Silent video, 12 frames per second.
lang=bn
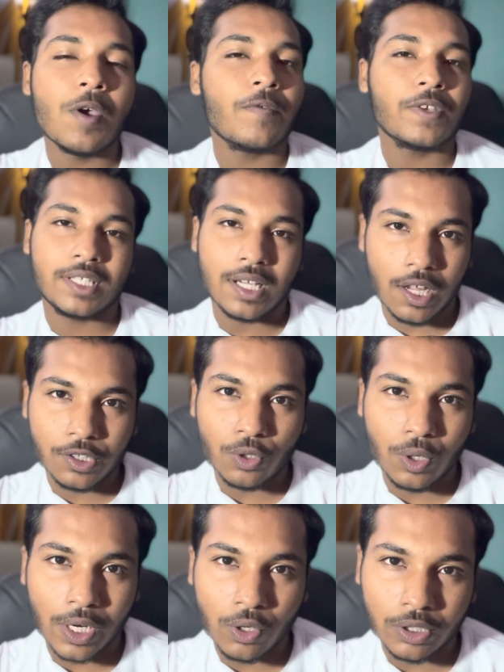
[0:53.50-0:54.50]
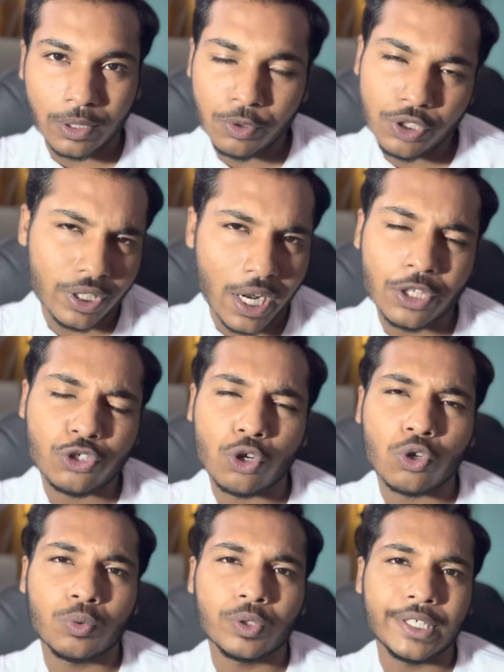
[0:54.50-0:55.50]
সিরাজ দোল্লার কথা বলছি রাজ
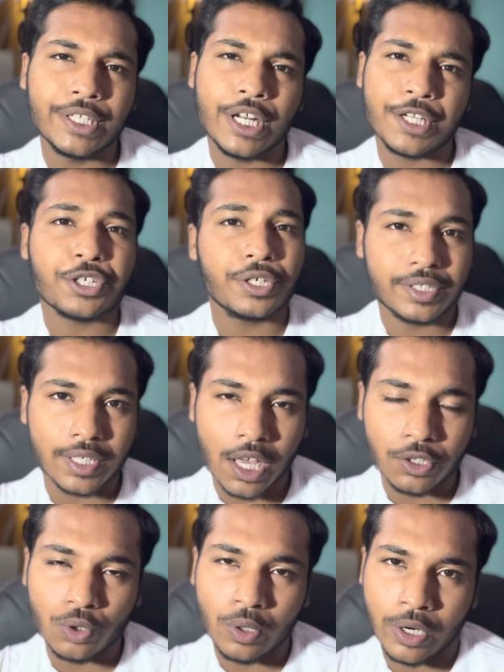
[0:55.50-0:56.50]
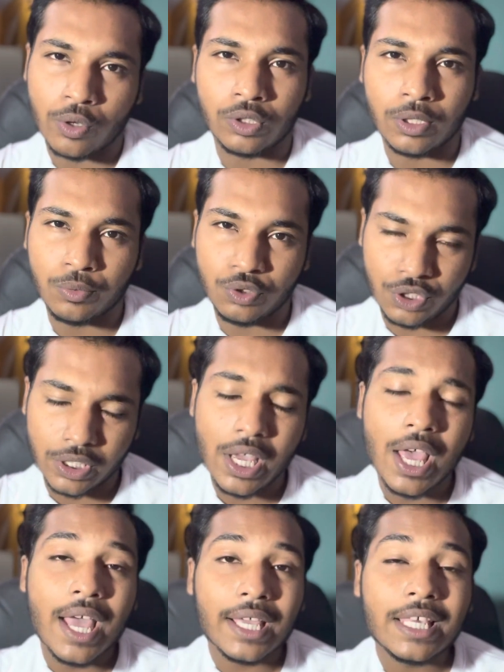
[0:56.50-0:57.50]
চক্রবর্তীর ডিরেকশনে দোল্লার কথা বলছি
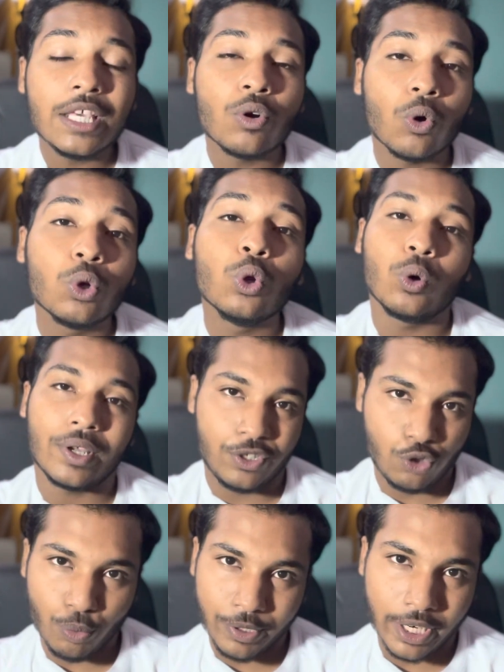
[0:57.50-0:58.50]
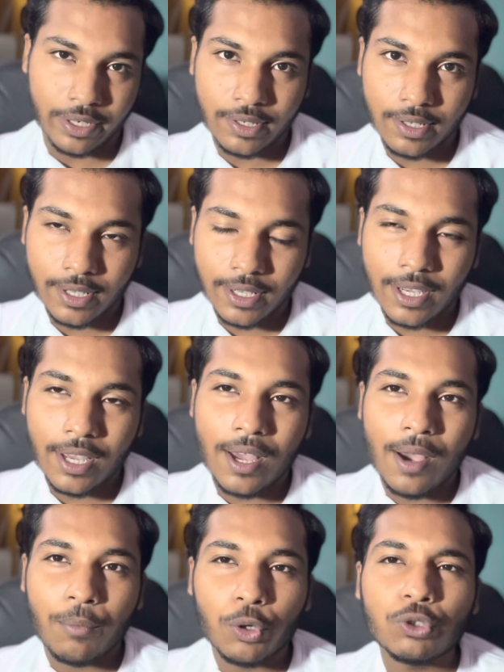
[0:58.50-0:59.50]
কি হলো এই ছবিটার
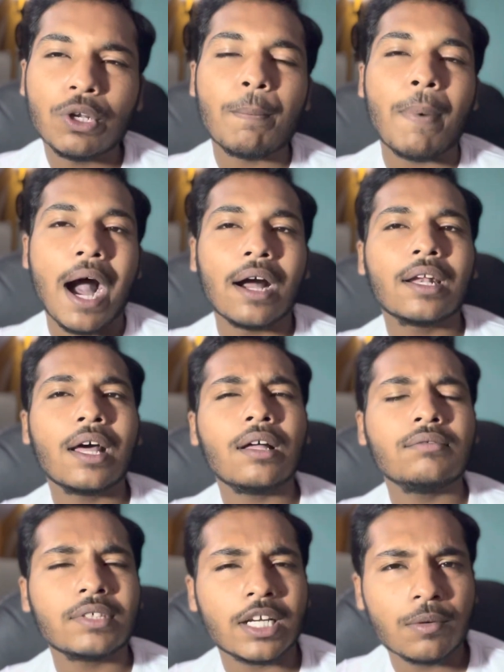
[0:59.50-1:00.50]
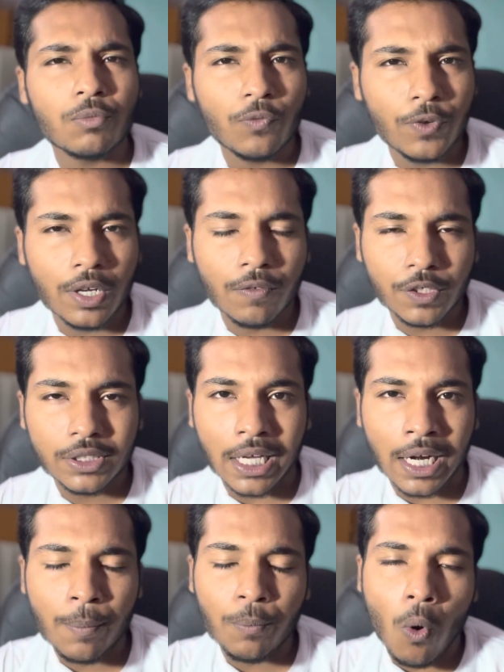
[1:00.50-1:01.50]
বন্ধুরা বাংলা যারা মুভি লোভার
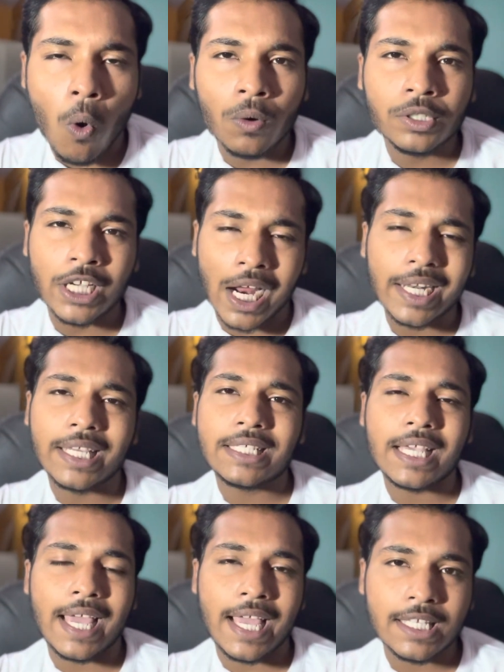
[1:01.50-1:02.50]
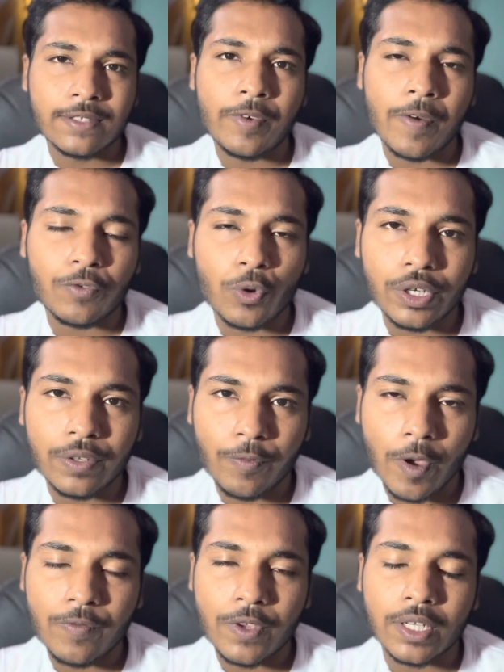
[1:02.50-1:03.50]
তারা জানে যে এস ভি এফ টোয়েন্টি
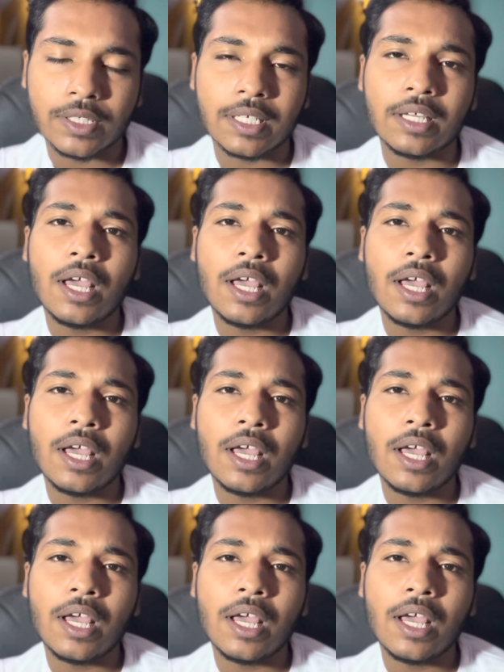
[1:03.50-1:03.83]
ফাইভ ইয়ার্সে